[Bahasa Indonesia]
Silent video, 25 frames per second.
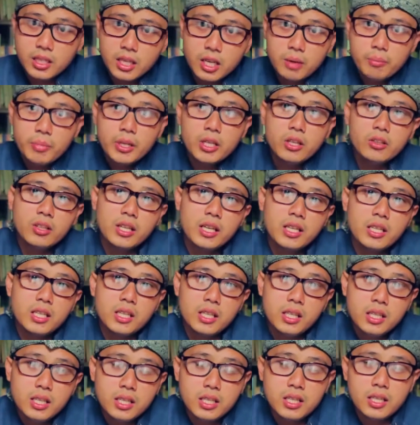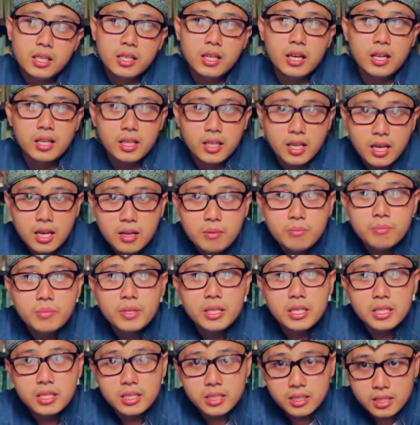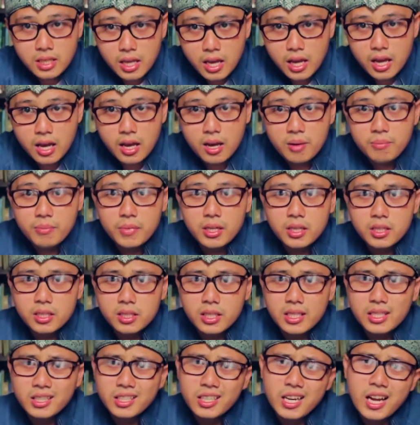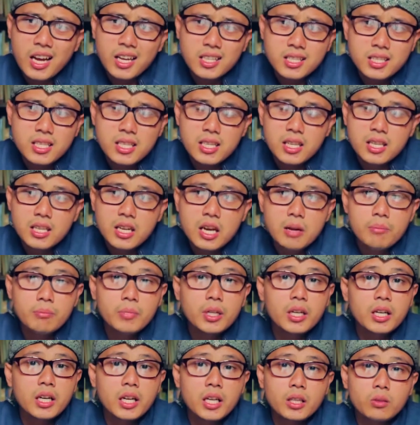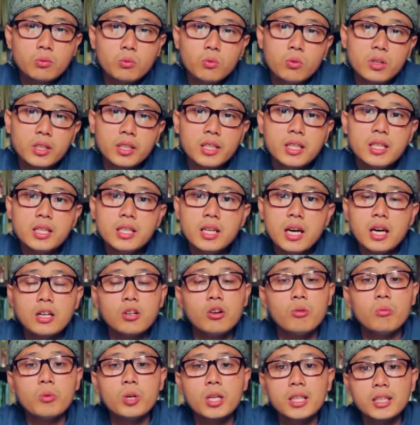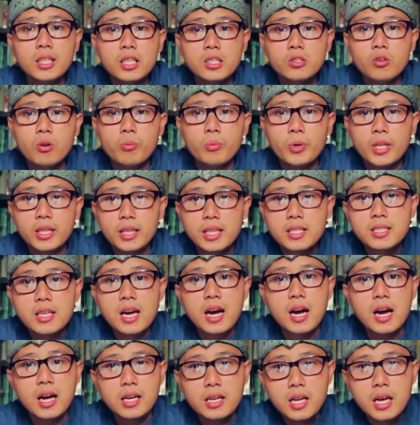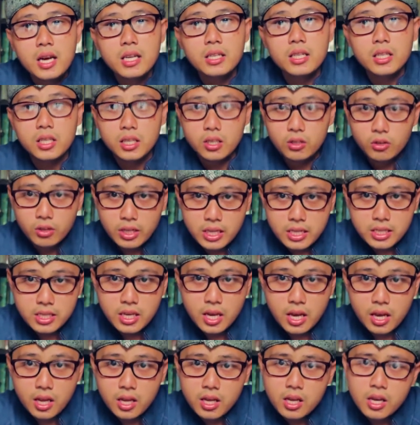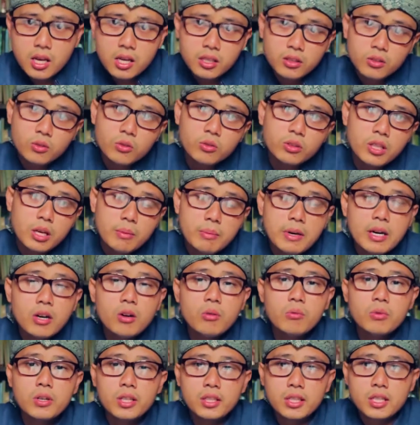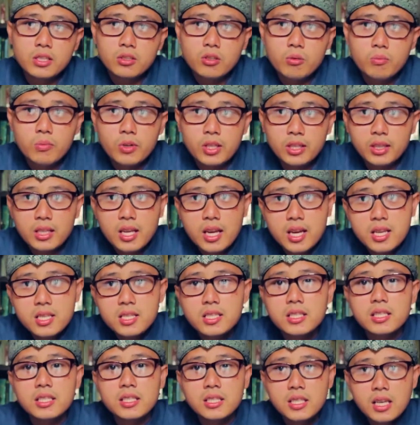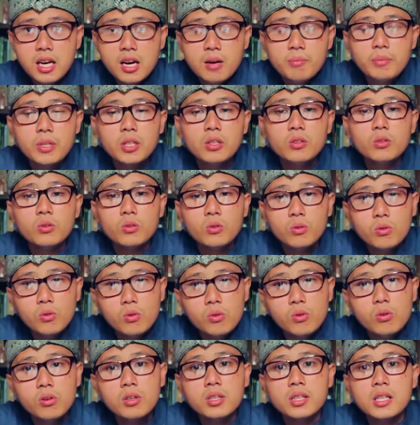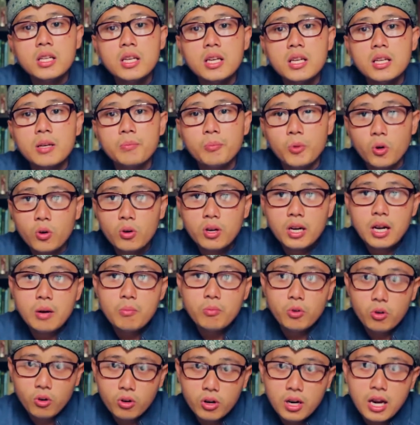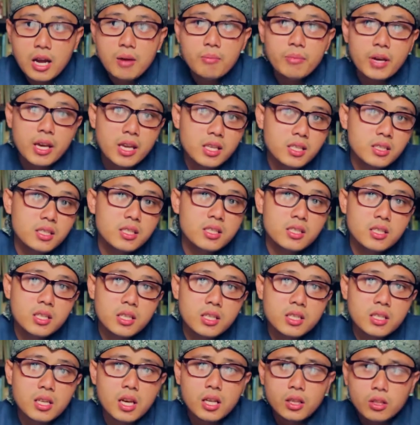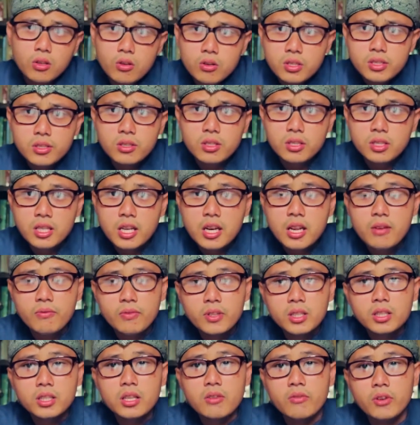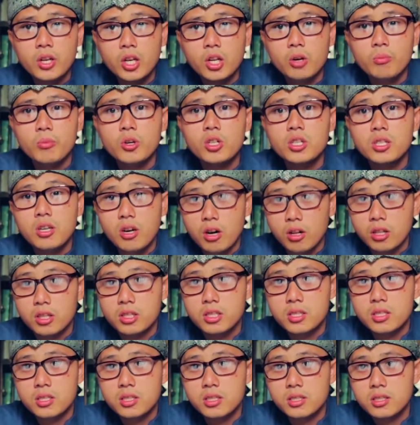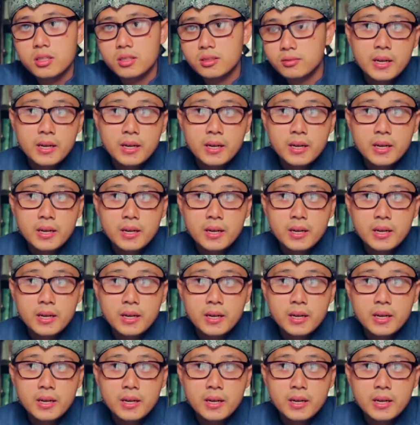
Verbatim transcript: Di campaign.id ini kalian bisa berinteraksi dan bernetworking dengan komunitas-komunitas yang ada di Indonesia, terutama komunitas-komunitas yang mendukung program-program SDGs atau Sustainable Development Goals.